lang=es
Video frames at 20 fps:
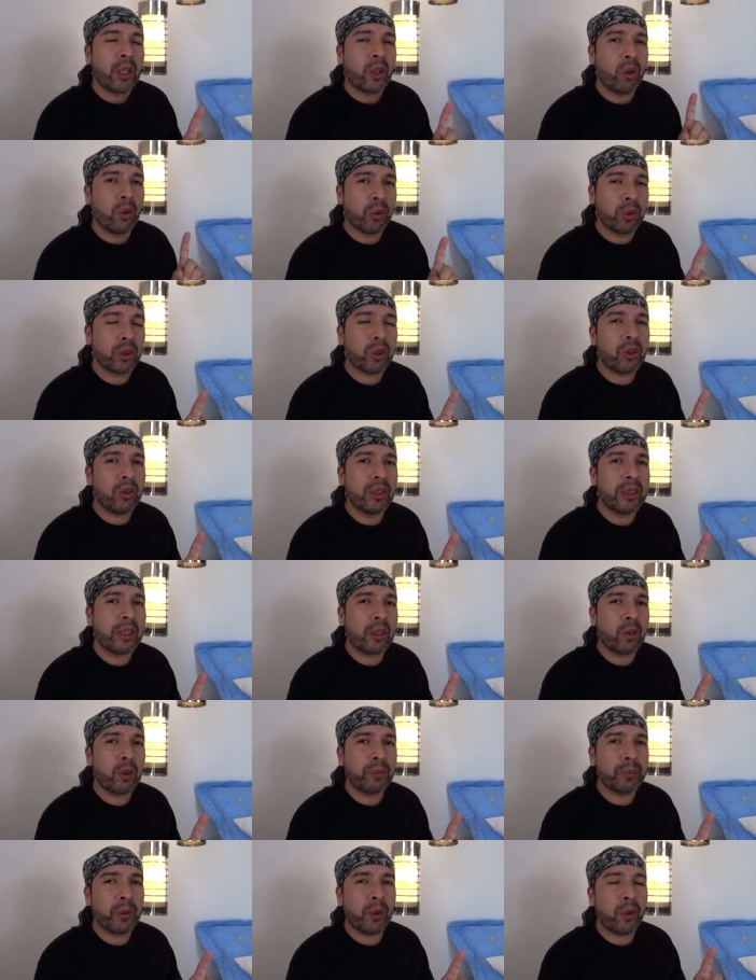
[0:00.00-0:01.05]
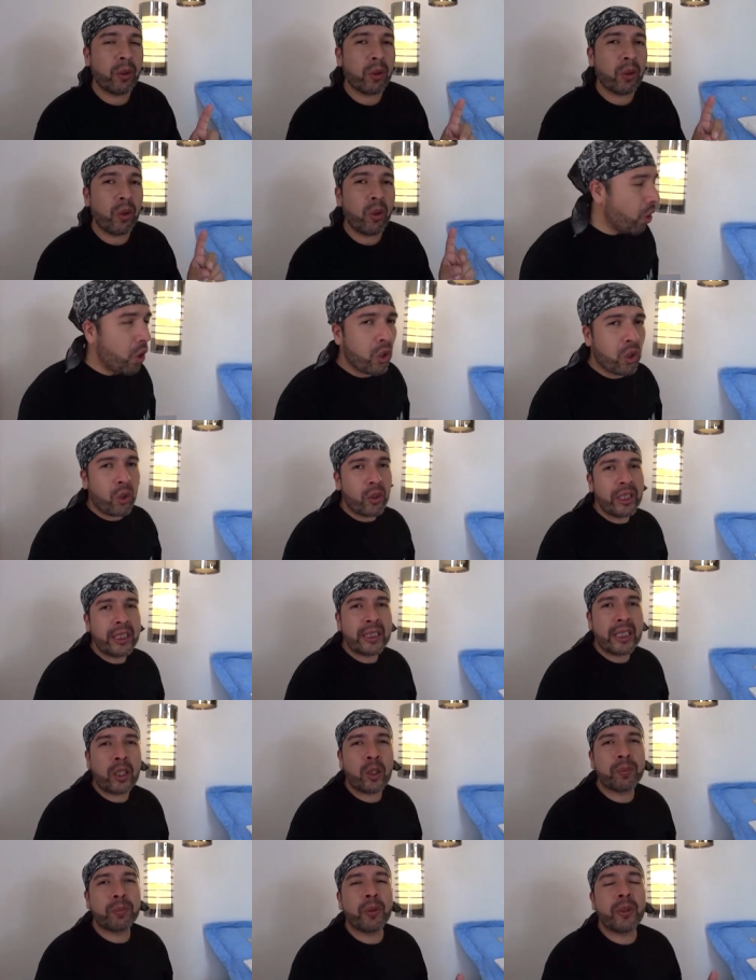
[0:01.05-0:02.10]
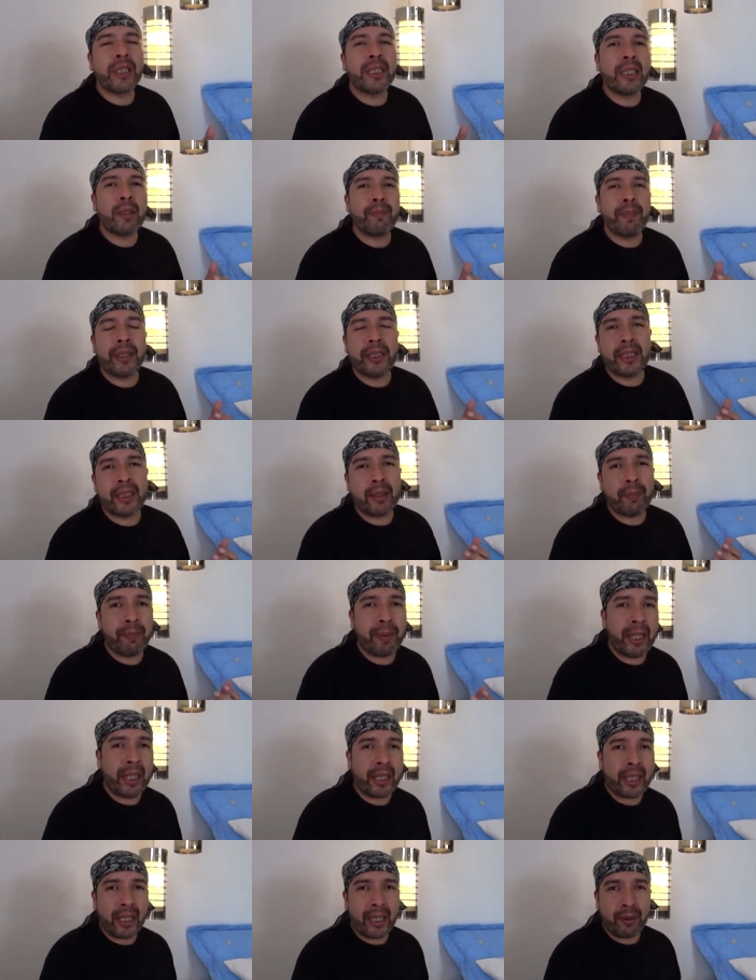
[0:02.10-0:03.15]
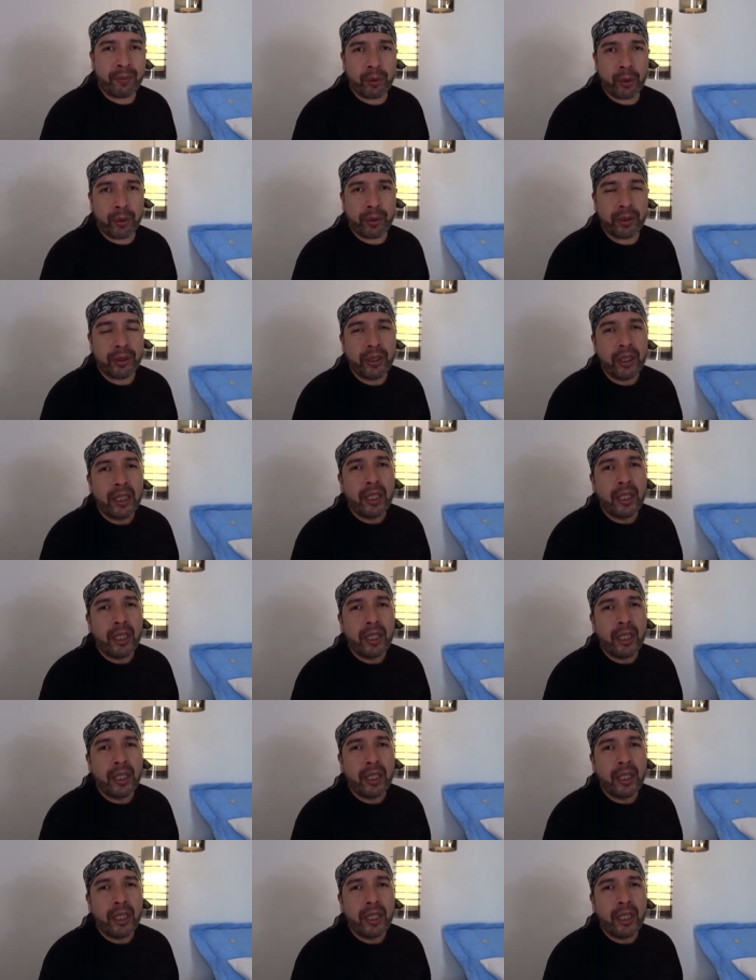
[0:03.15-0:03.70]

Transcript: con un solo interruptor o con interruptor independiente para cada foco.